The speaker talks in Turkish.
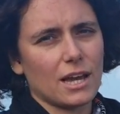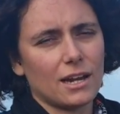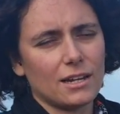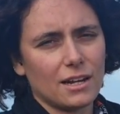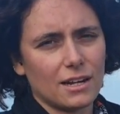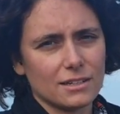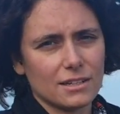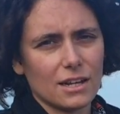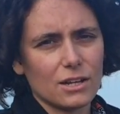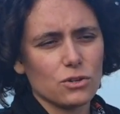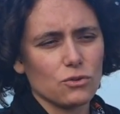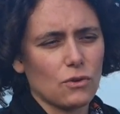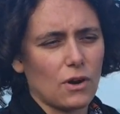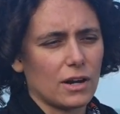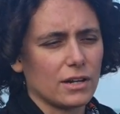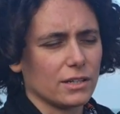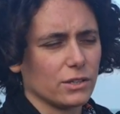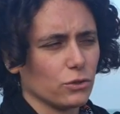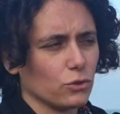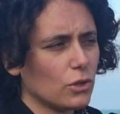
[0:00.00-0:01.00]
yerlerden
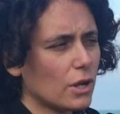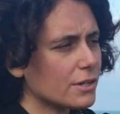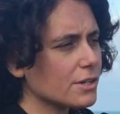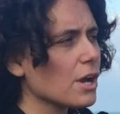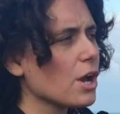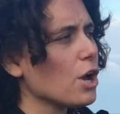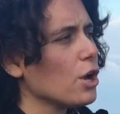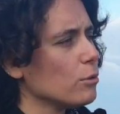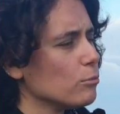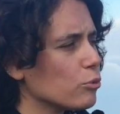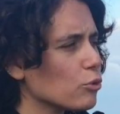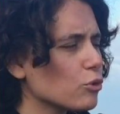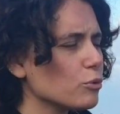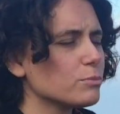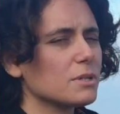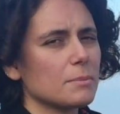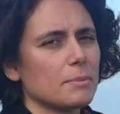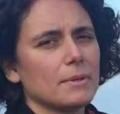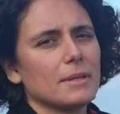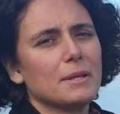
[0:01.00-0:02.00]
yuvarlanıyorlar. Bu
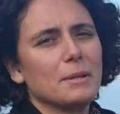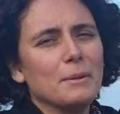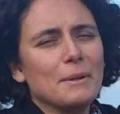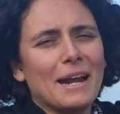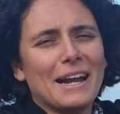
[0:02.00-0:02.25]
kum tepeleri